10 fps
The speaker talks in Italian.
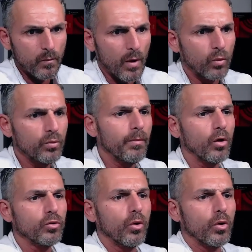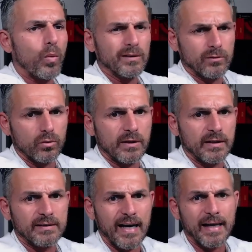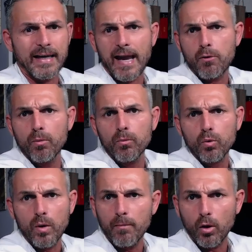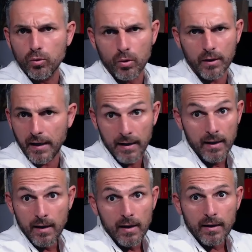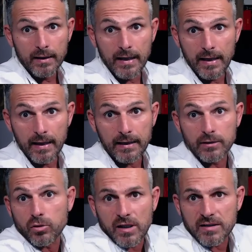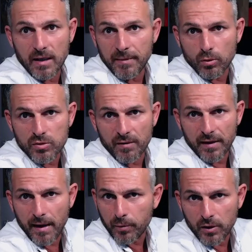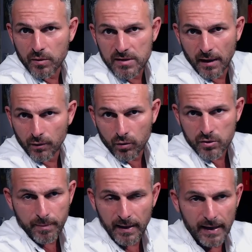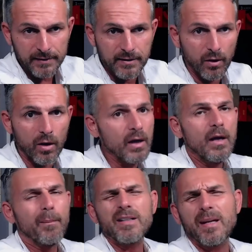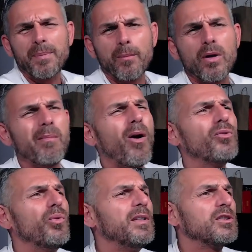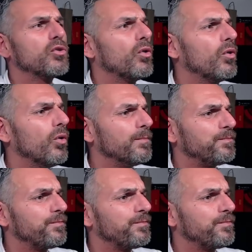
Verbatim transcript: un modulo, il 4-3-3, che è comunque il modulo che, che, che sostanzialmente usava il Napoli quest'anno con Spalletti, no? Poi sappiamo i moduli sono,